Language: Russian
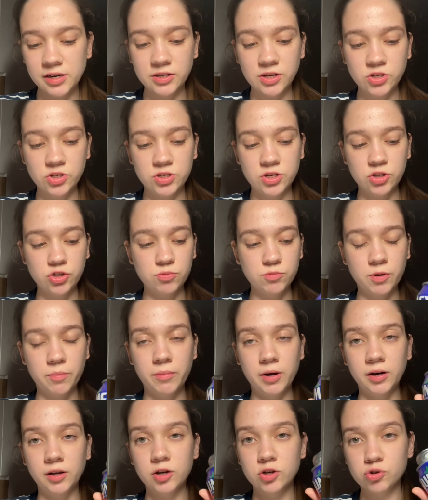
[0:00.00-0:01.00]
Кстати, здесь у меня
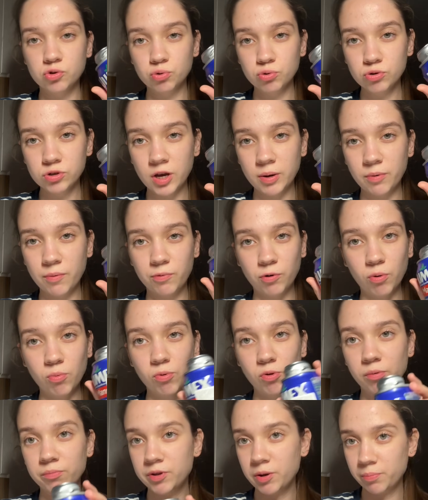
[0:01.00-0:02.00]
манго-джус, я
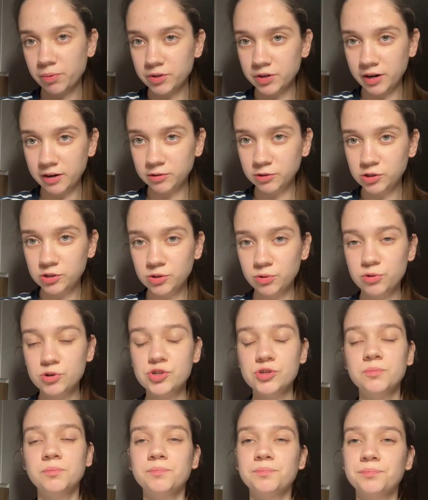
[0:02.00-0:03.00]
попробовала, мне понравился
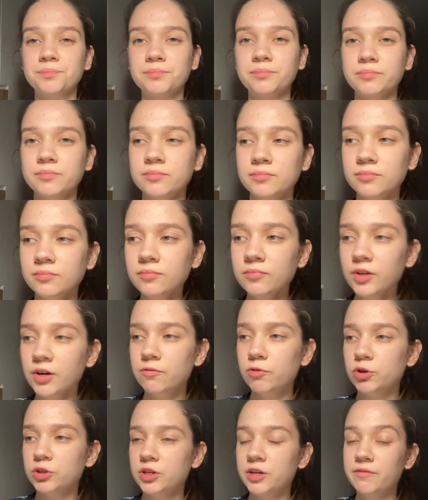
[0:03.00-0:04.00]
очень.
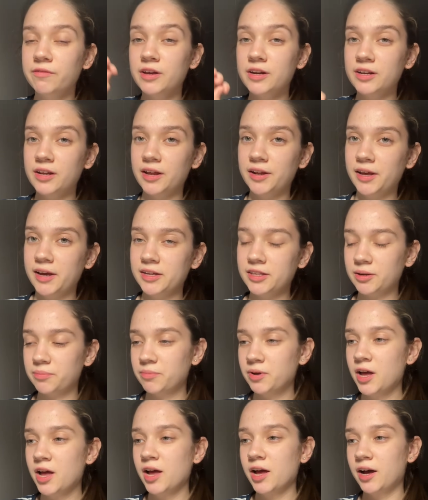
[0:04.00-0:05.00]
Вот, и, наверное, на этом
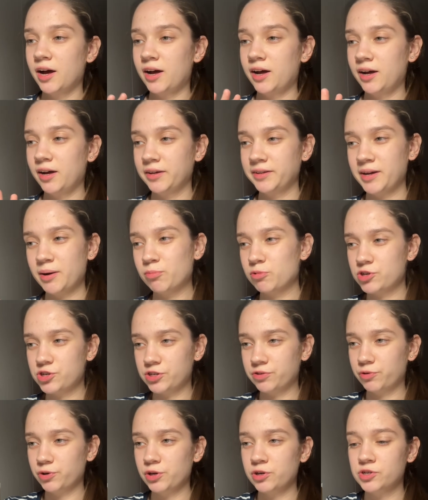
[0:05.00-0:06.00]
а, я больше
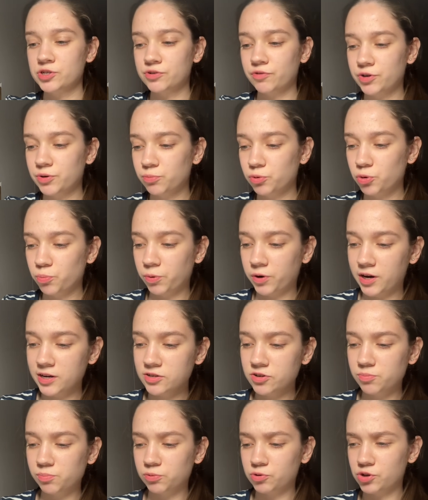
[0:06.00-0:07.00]
сегодня ничего не буду
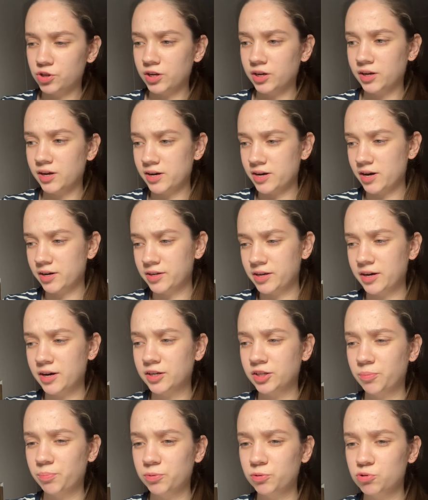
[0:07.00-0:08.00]
показывать, потому что я, я
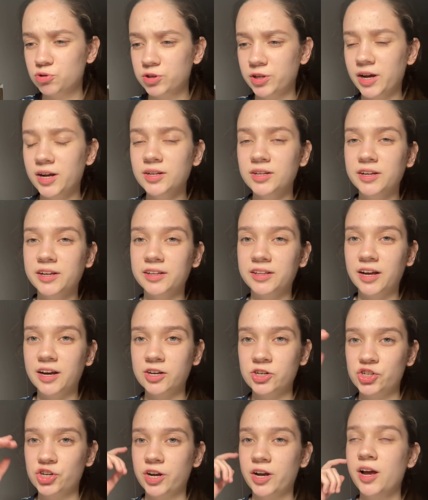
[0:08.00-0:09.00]
как-то подустала, и
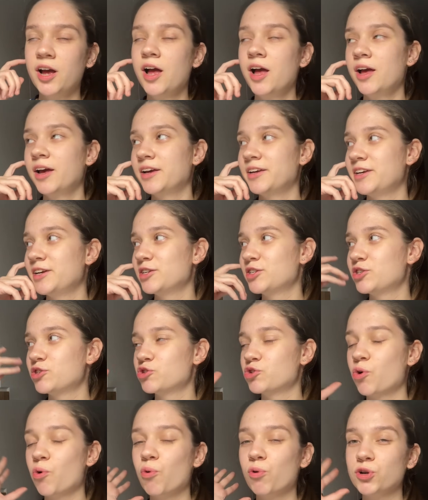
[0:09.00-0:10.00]
также есть
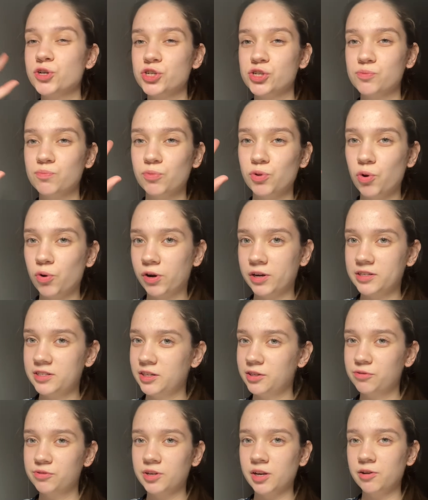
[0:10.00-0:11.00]
еще очень много
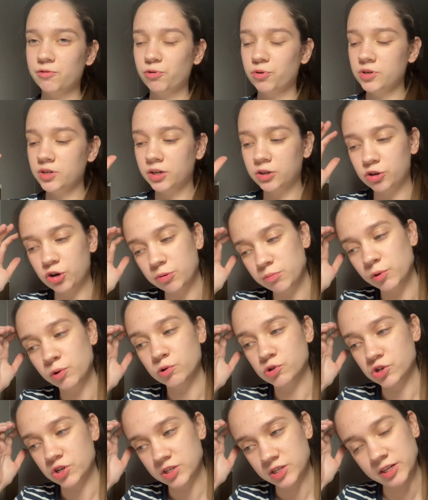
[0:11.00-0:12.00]
дел в телефоне, которые мне
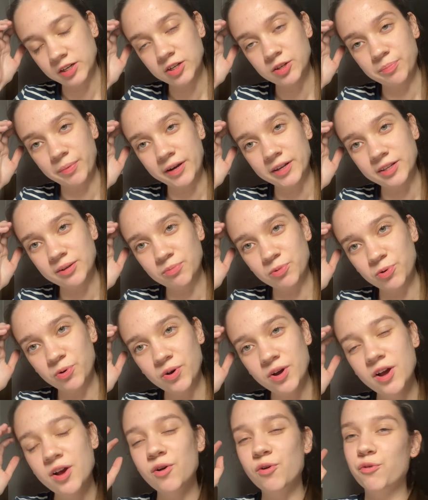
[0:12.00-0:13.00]
нужно сделать, поэтому
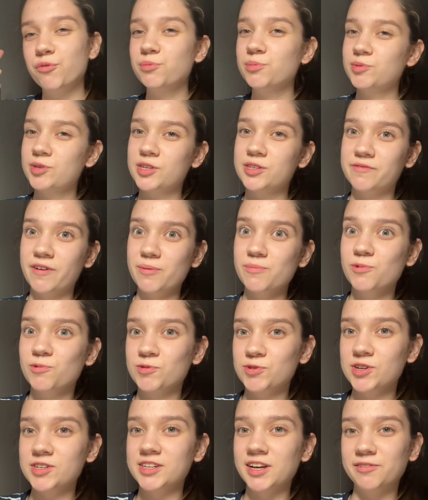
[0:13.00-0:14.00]
увидимся с вами
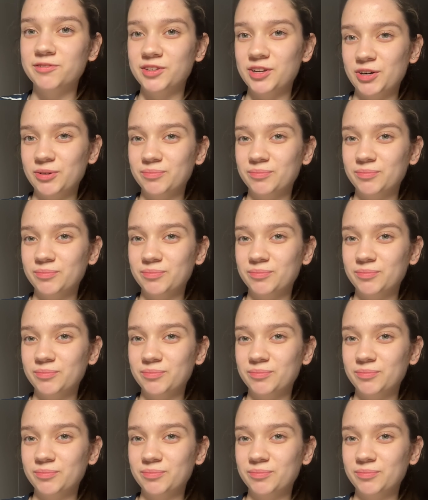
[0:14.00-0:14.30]
уже завтра.